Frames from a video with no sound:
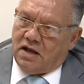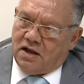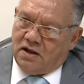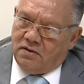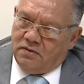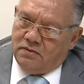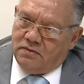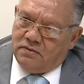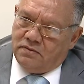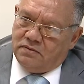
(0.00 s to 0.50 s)

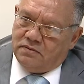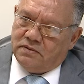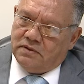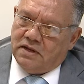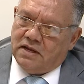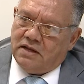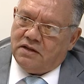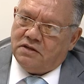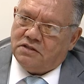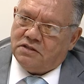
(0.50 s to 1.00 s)
resolver a
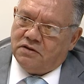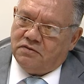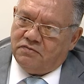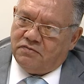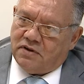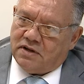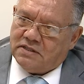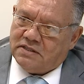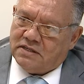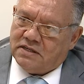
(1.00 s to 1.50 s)
toque de
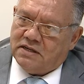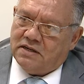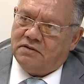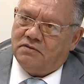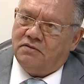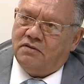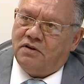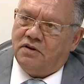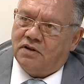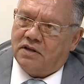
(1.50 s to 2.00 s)
caixa,
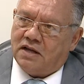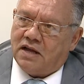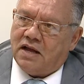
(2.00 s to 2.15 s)
agilizando o